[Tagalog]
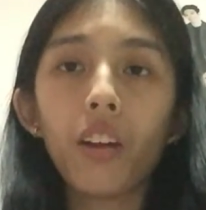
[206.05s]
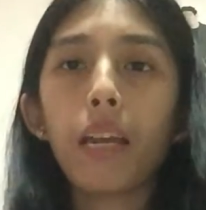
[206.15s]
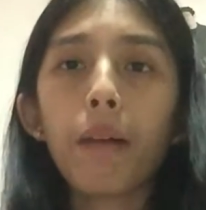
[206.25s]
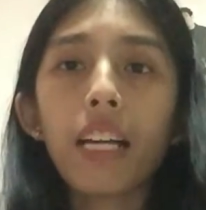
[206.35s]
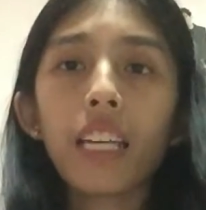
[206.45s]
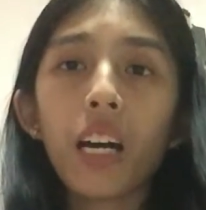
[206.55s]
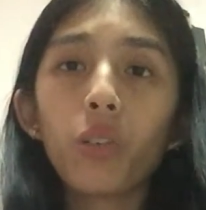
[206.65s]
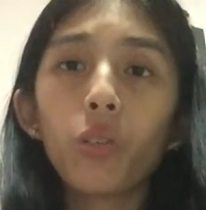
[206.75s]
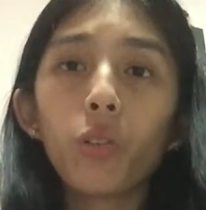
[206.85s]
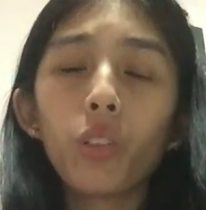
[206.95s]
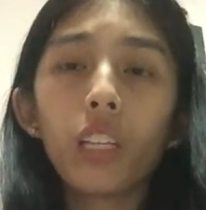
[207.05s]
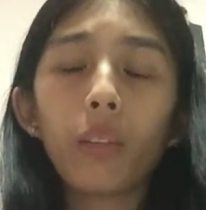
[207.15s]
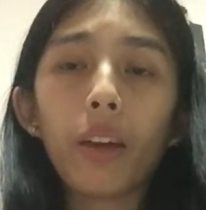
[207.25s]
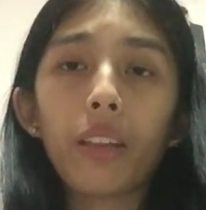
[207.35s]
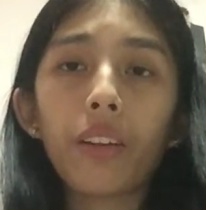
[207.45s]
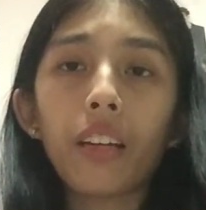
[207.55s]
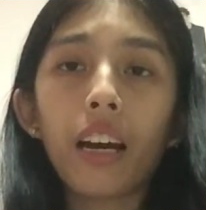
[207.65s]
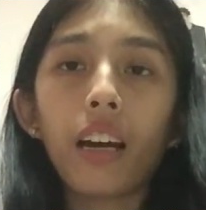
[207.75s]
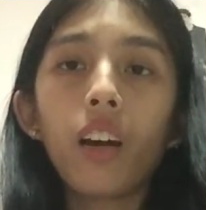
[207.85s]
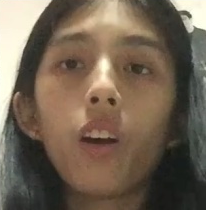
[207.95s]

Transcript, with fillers: May nabasa ako doon sa Twitter na